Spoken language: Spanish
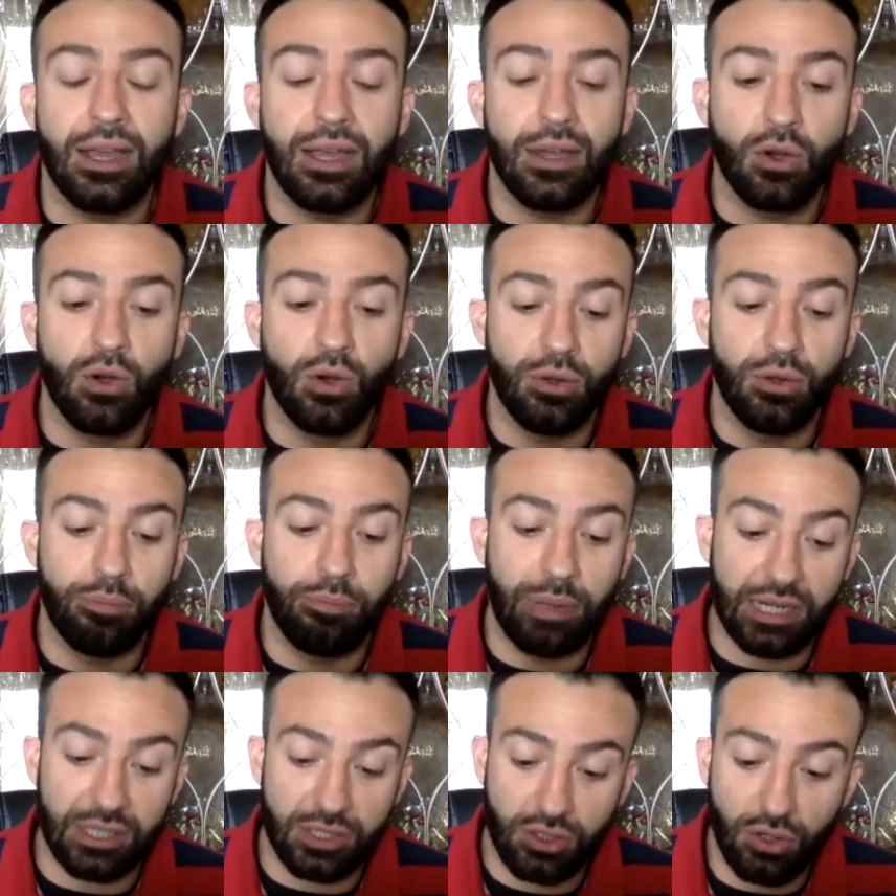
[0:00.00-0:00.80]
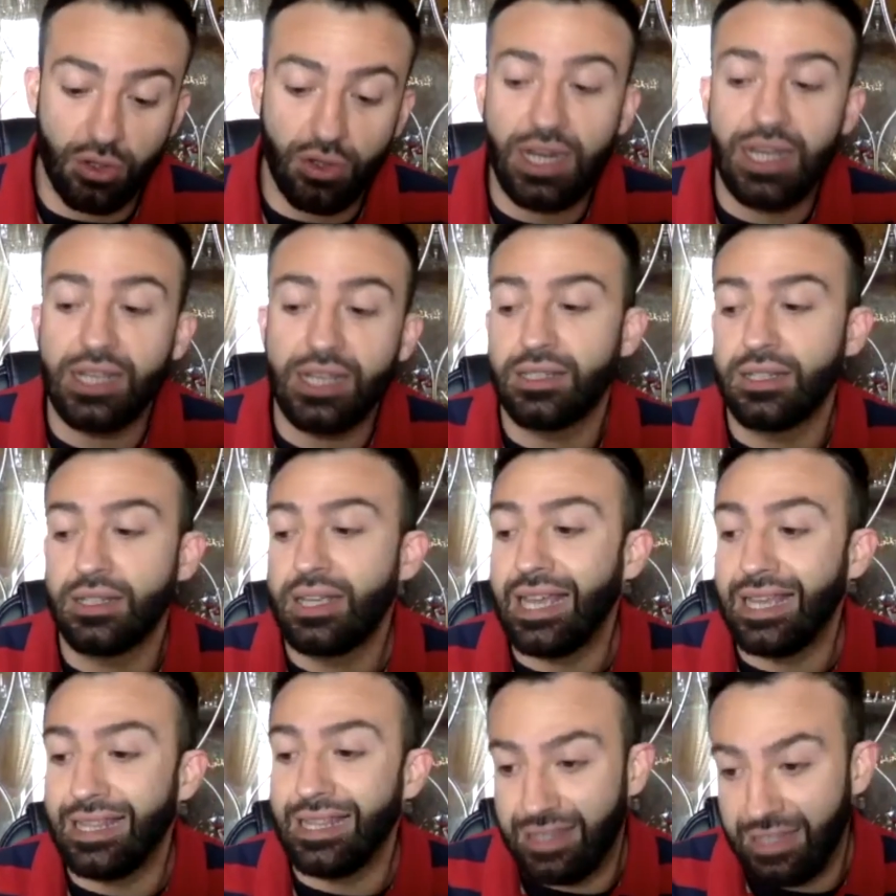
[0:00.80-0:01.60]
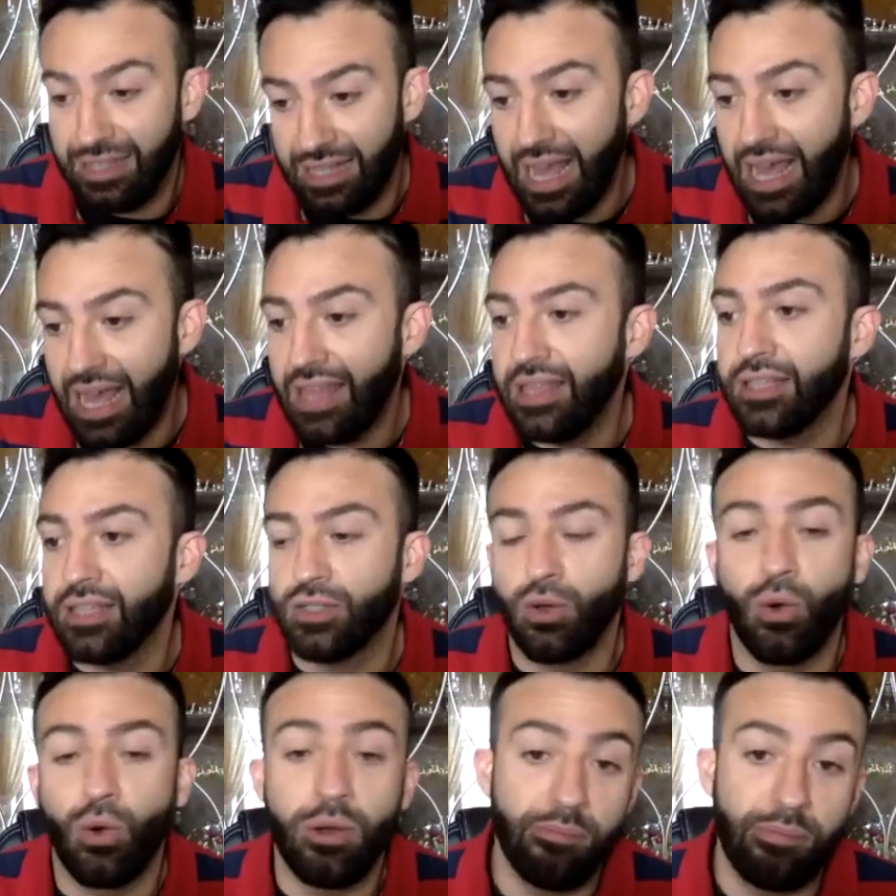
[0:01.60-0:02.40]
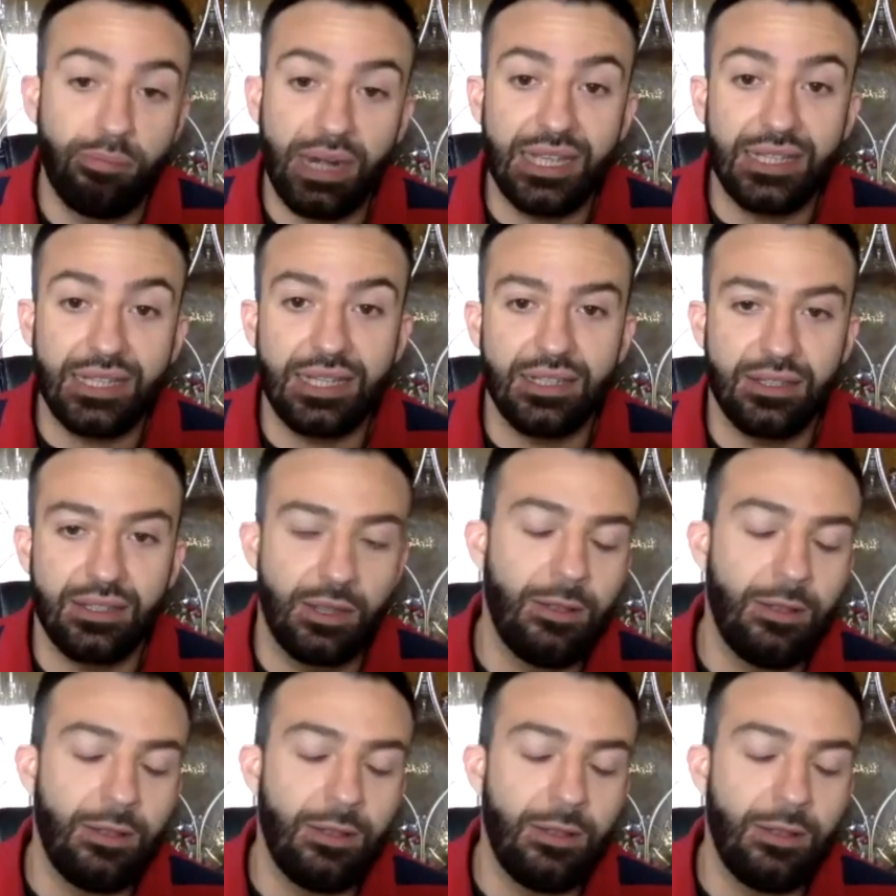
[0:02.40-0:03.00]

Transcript: con personas, entidades o empresas